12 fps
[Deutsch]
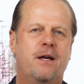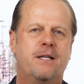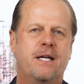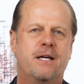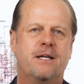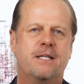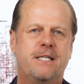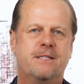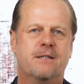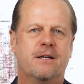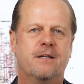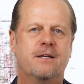der
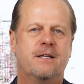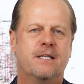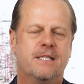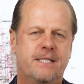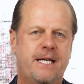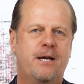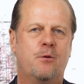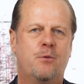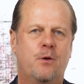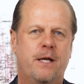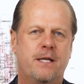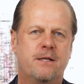diese sehr
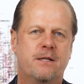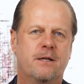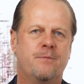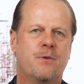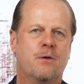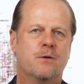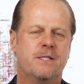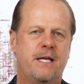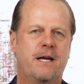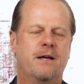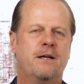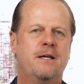opulente und
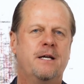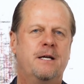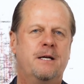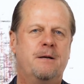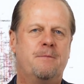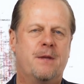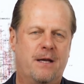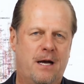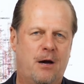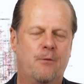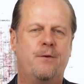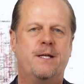sehr
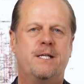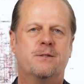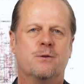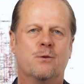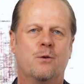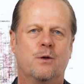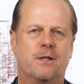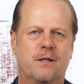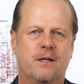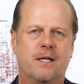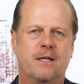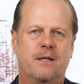aufwendig zu
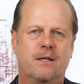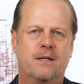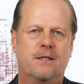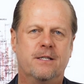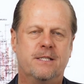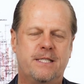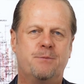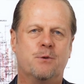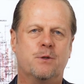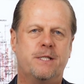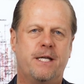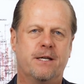druckende
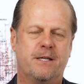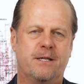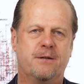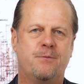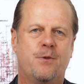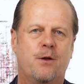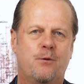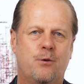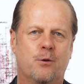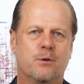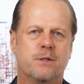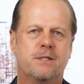Siebdruckserie für
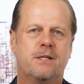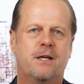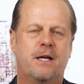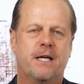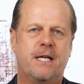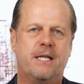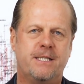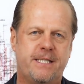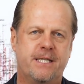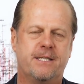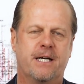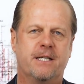uns
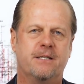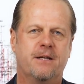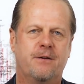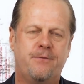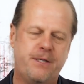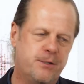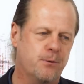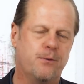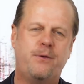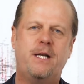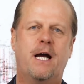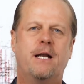realisiert hat, wie schon
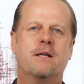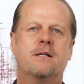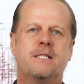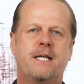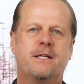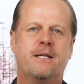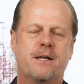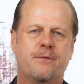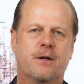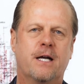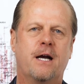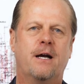viele andere Serien in der
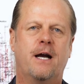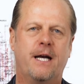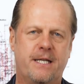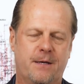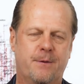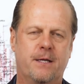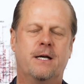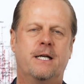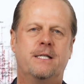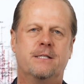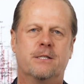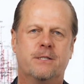Vergangenheit, aber an
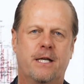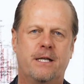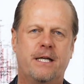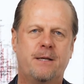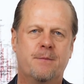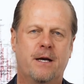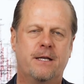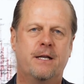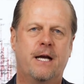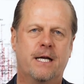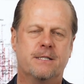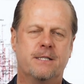dieser Stelle ihm einen
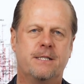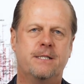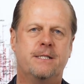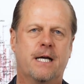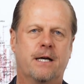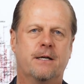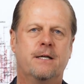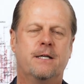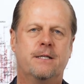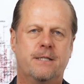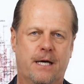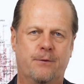herzlichen Dank
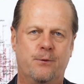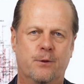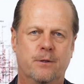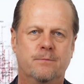dafür.